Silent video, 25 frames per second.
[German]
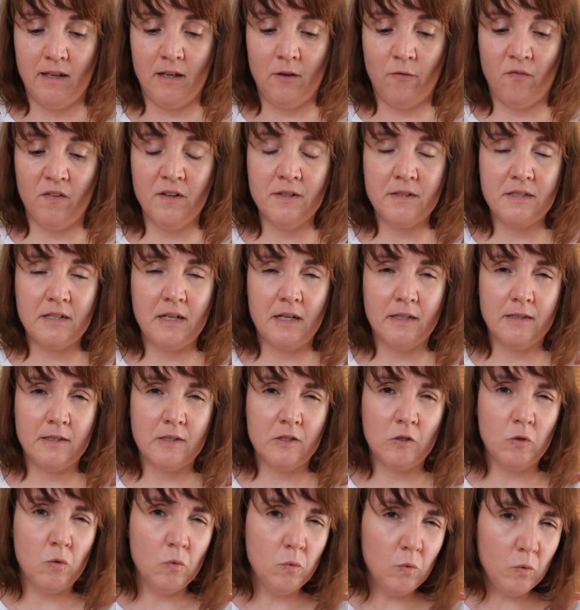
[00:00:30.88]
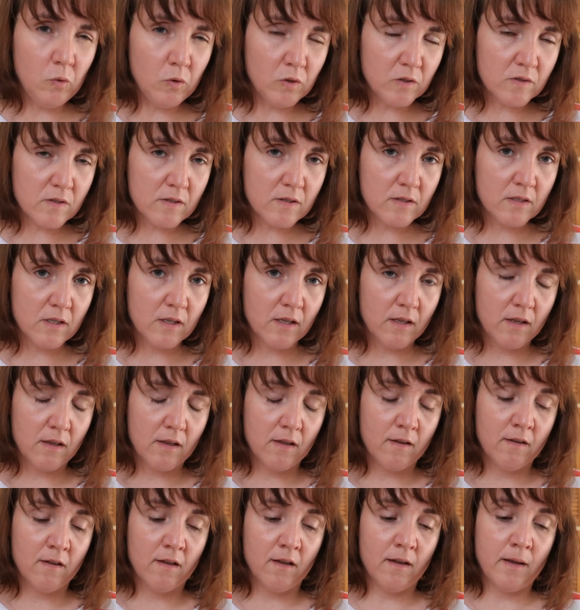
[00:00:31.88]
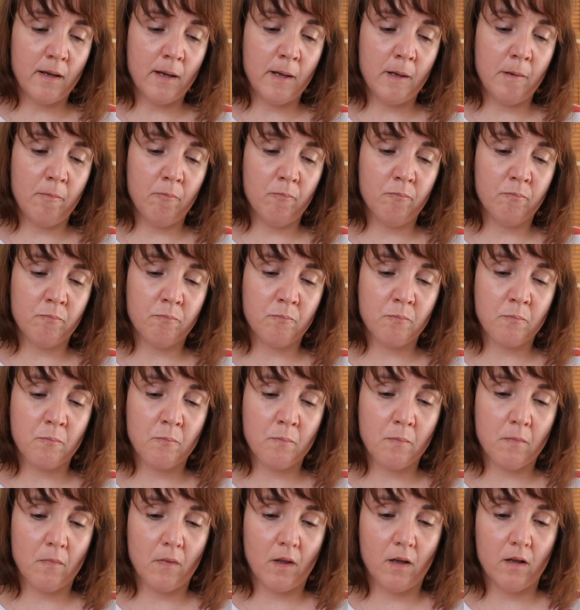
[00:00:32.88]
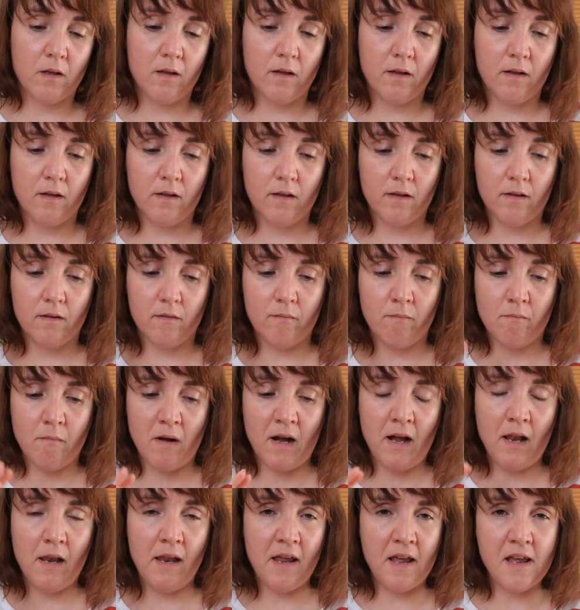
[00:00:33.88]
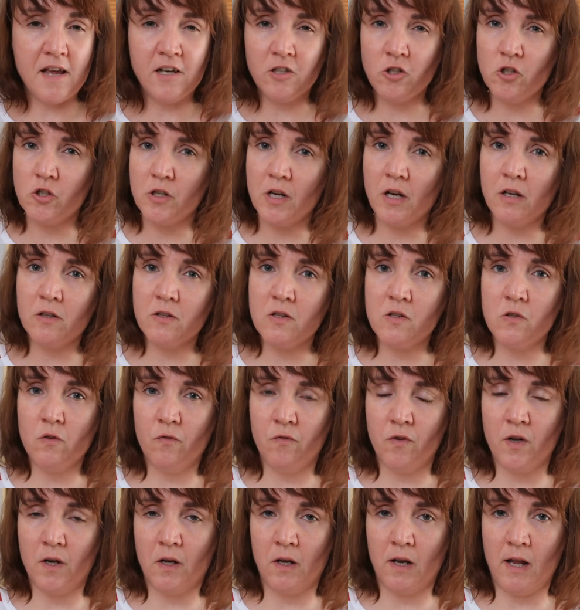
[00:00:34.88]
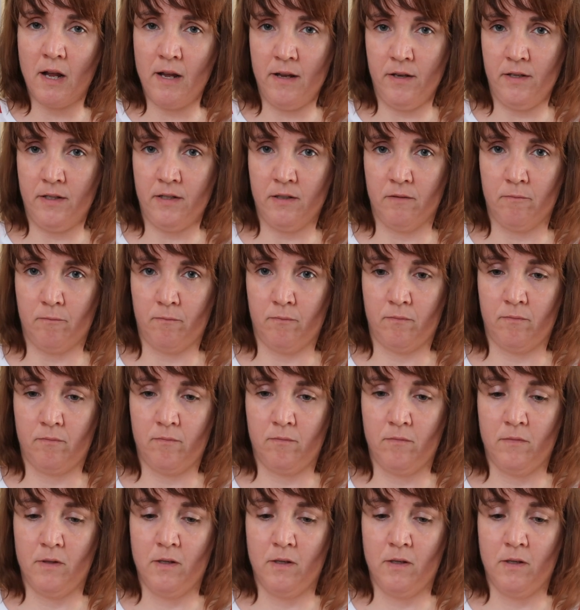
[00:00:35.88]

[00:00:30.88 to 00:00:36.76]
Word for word: Ich finde es ganz gut, ähm, mal Hersteller zu vergleichen.